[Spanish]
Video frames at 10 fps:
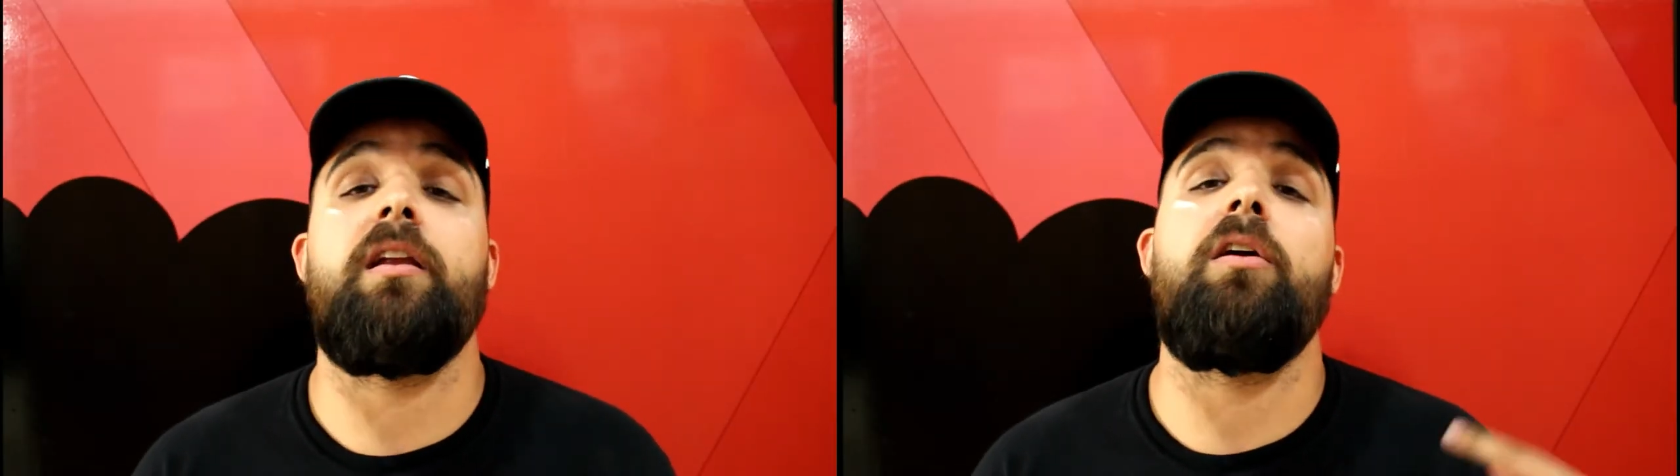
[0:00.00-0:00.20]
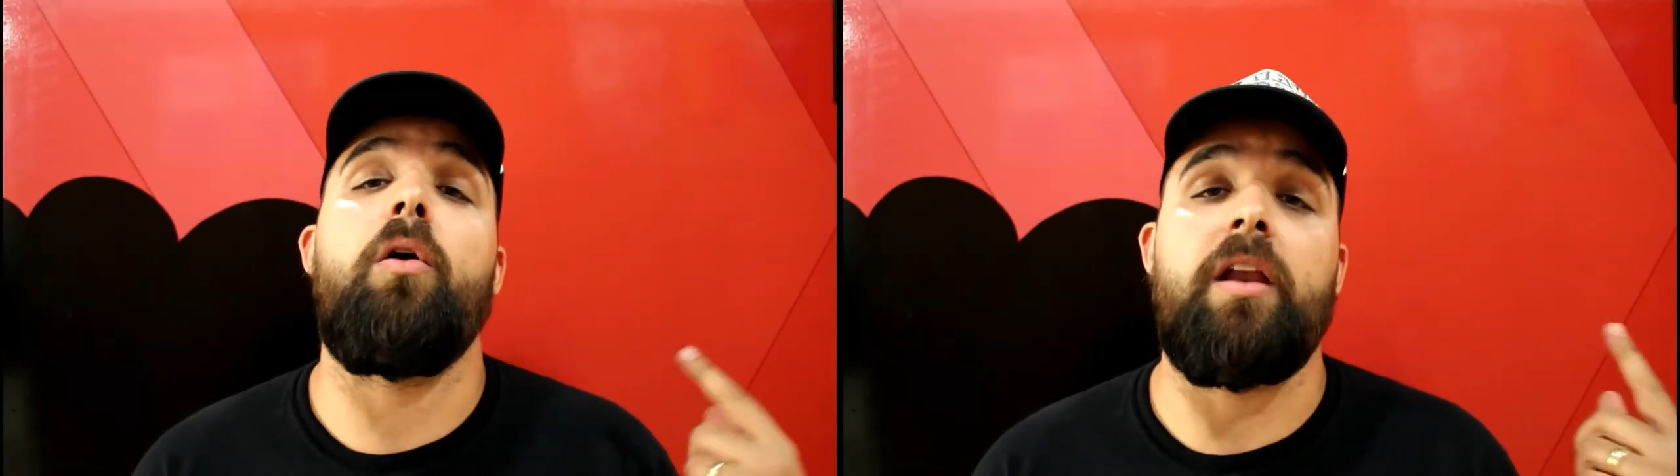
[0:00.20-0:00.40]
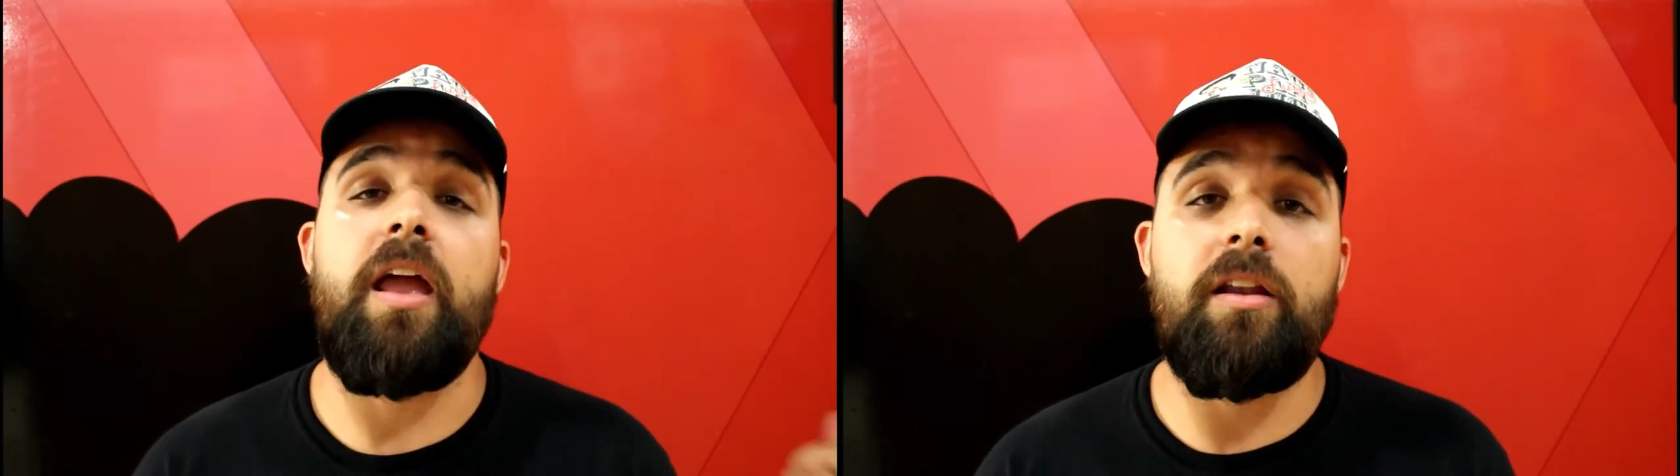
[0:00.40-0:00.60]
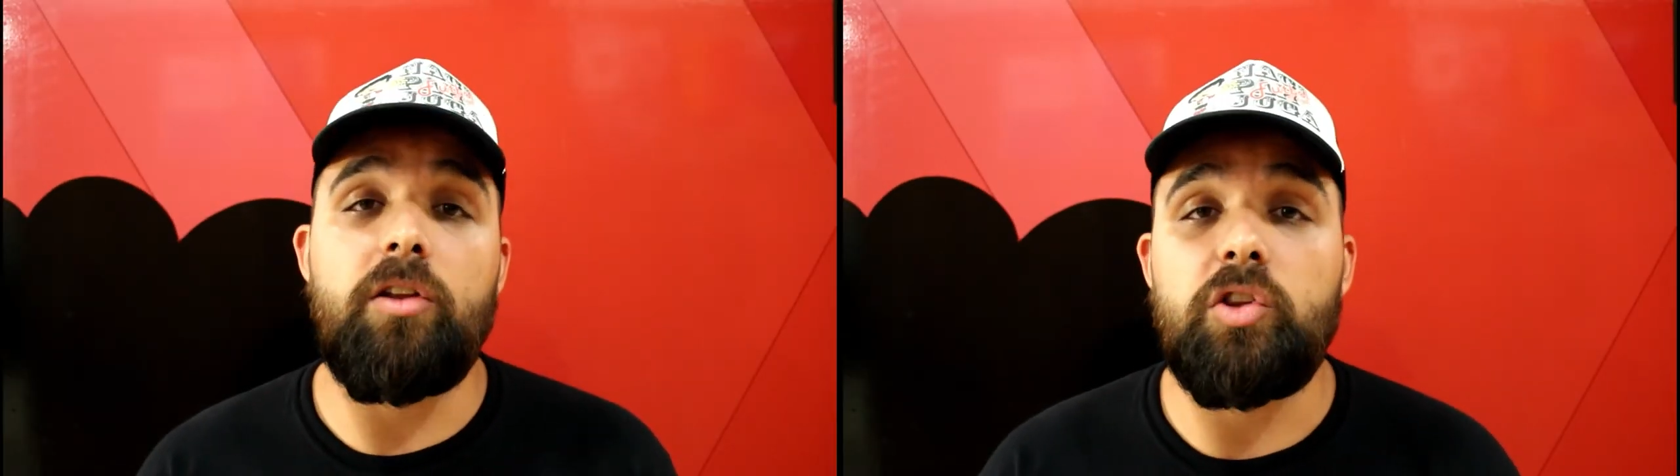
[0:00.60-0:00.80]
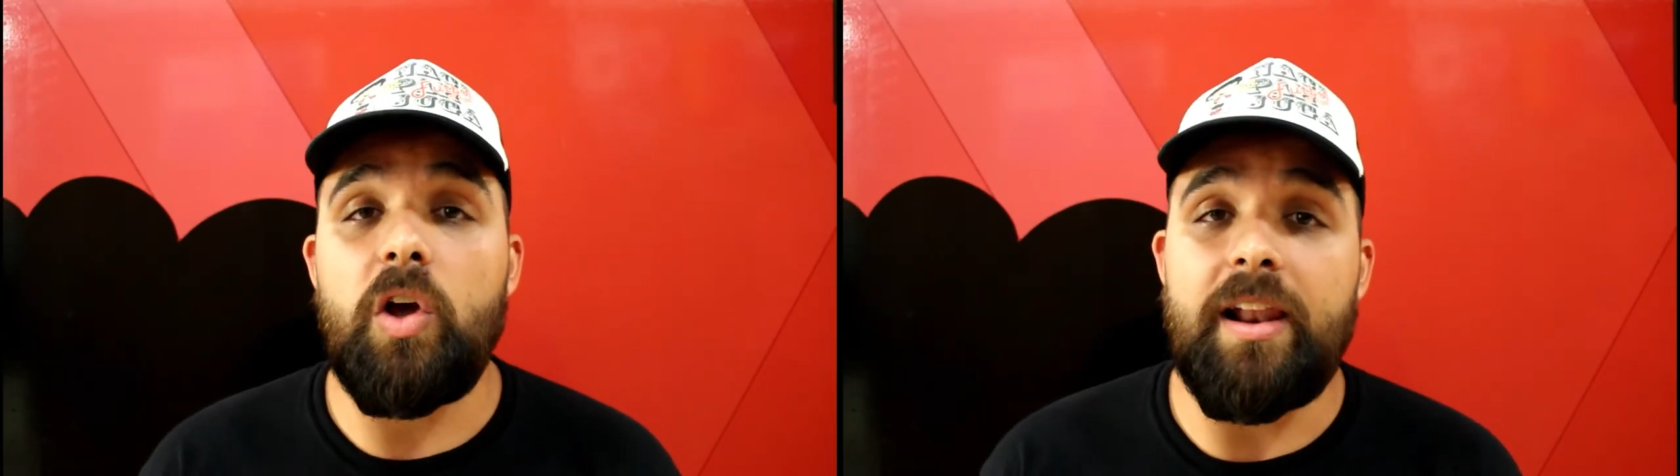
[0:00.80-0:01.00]

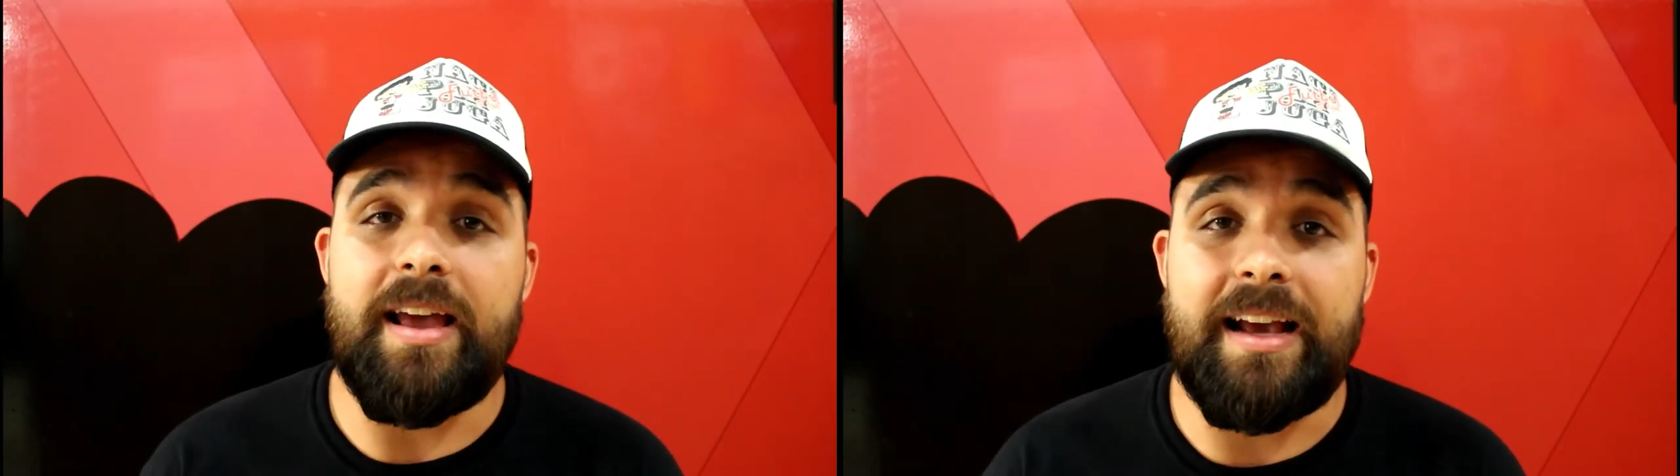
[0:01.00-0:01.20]
recorriendo todas las